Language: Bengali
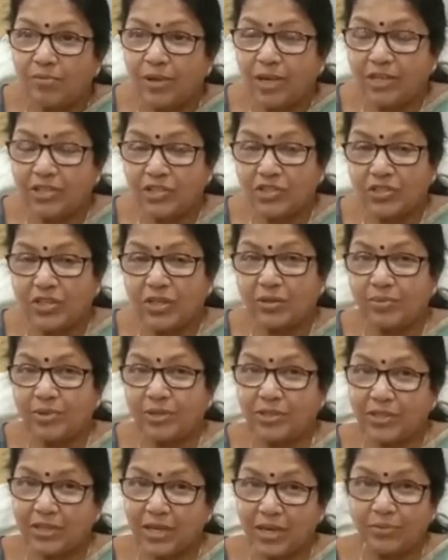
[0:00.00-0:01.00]
ভাইস
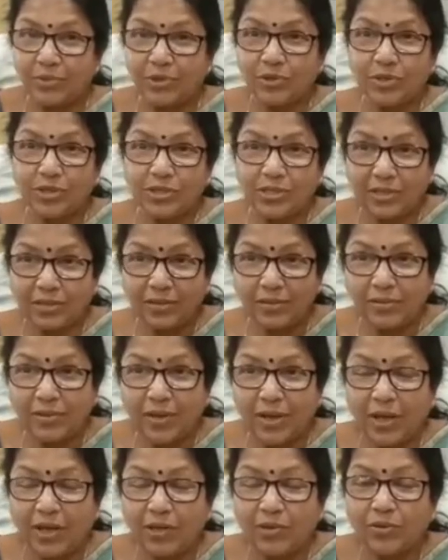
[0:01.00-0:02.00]
চেয়ারম্যান সাহেব রয়েছেন
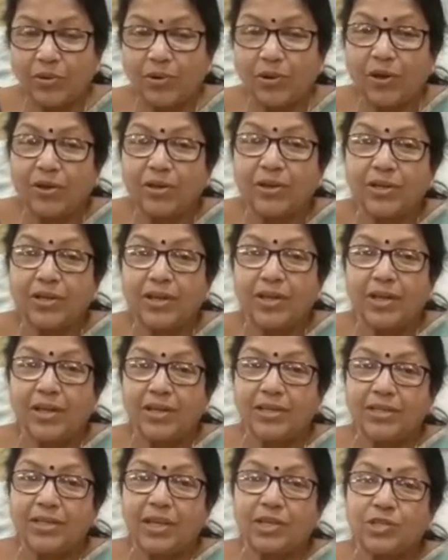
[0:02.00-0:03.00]
আইনুল হক
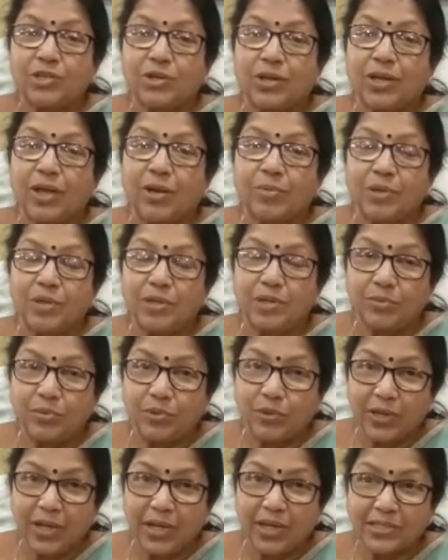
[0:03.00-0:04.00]
তার সঙ্গে আমাদের
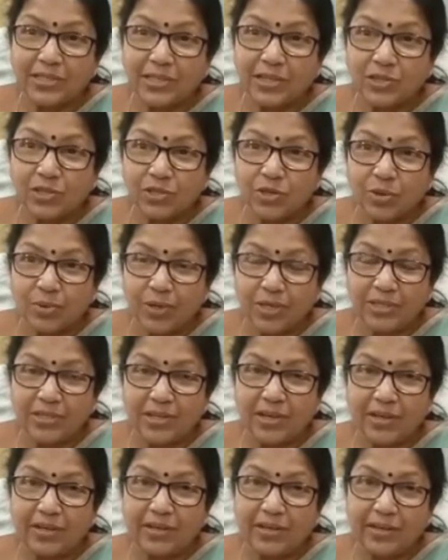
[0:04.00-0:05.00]
বোর্ডে আজকে সবাই
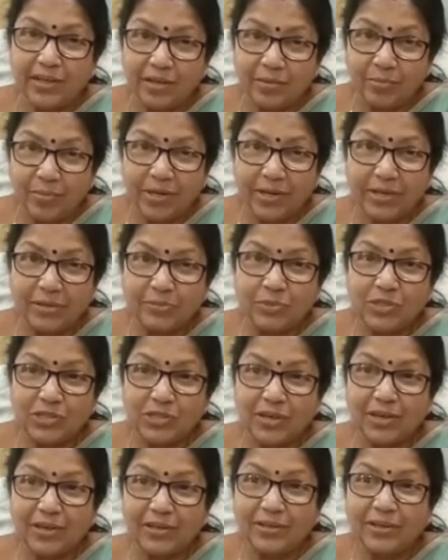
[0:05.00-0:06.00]
ছিলেন ডিএম ম্যাডাম
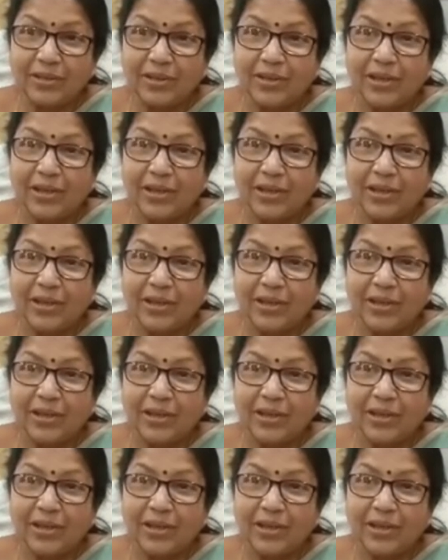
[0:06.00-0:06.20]
ছিলেন